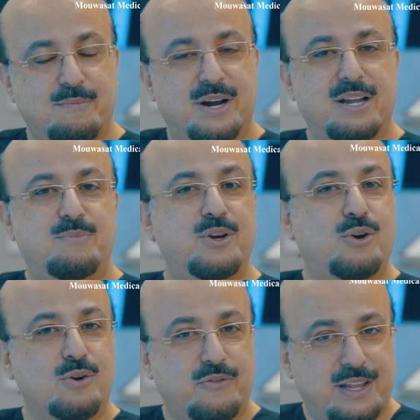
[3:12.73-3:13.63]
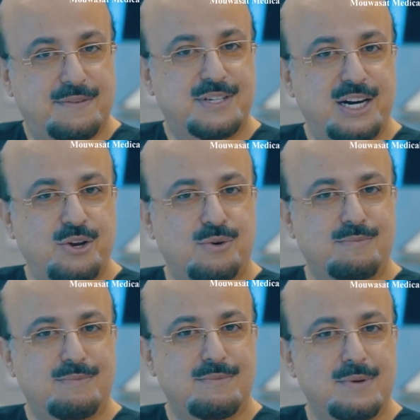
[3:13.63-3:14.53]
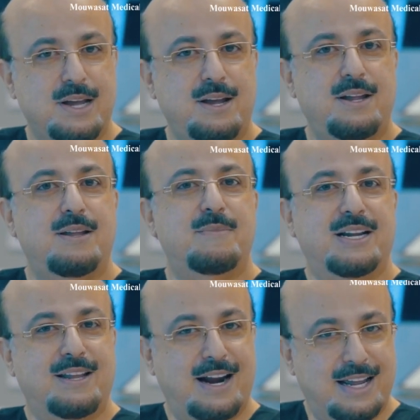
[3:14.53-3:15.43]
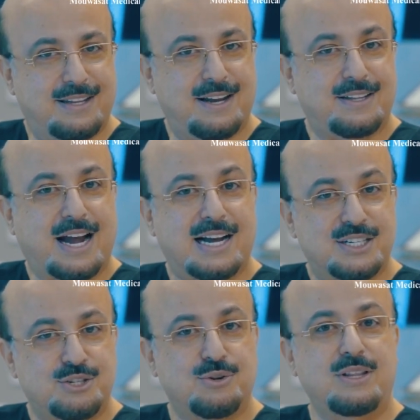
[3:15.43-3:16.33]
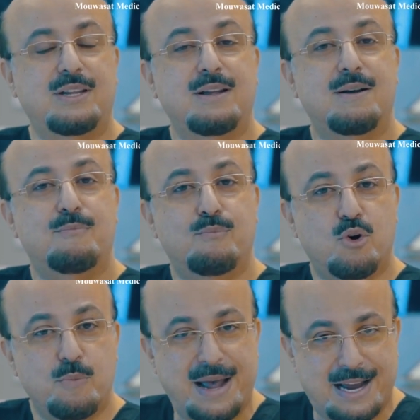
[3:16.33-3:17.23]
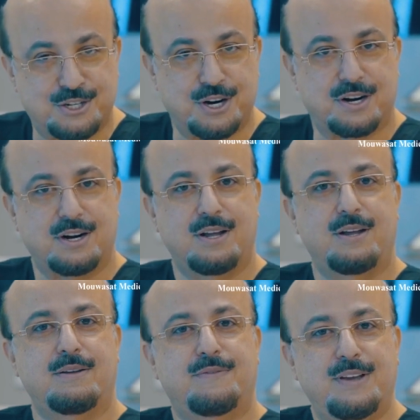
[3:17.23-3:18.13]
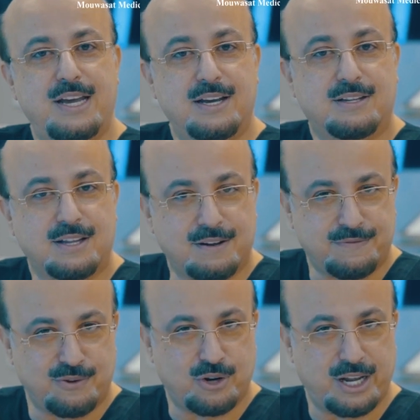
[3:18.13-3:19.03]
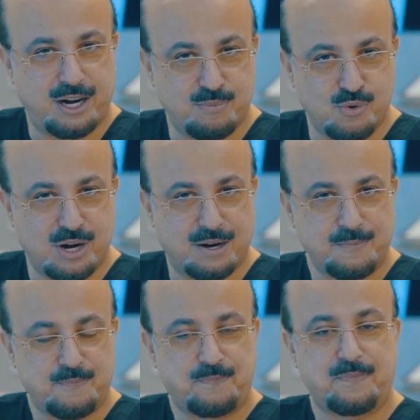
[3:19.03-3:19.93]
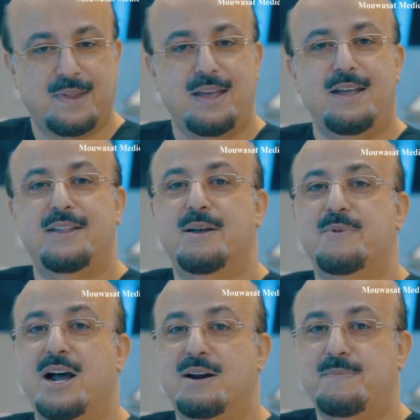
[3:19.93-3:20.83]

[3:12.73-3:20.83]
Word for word: المريض بيخرج في نفس اليوم نمرة تلاتة تحسن مباشر في تدفق البول نمرة